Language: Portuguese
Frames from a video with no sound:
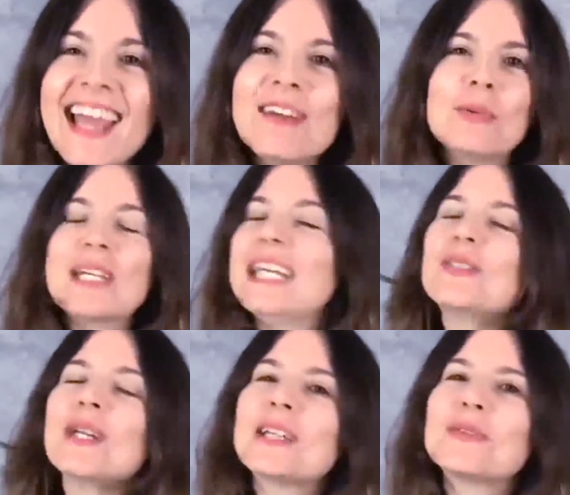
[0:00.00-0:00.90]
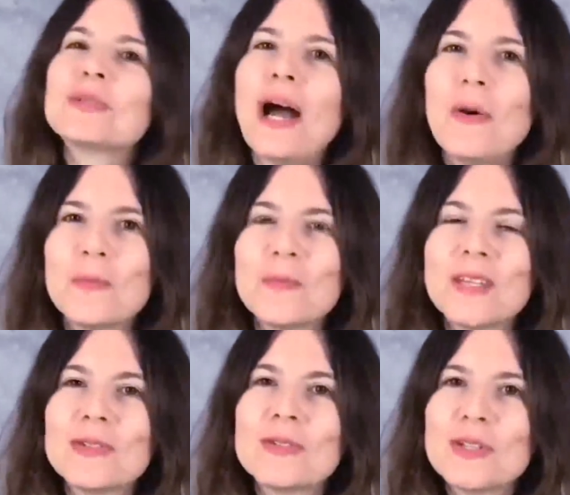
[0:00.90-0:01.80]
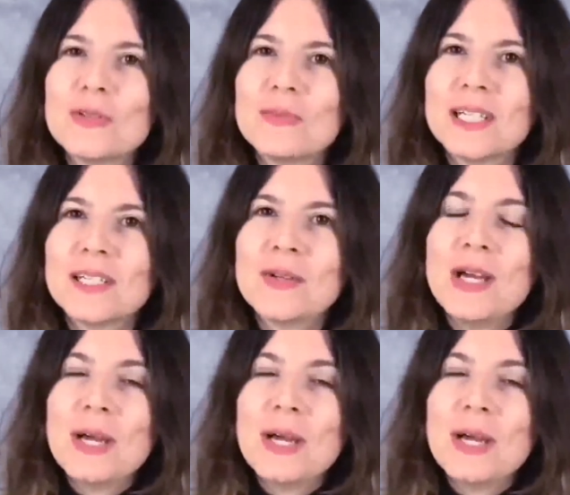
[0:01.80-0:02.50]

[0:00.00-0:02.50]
né? Porque isso é natural do ser humano.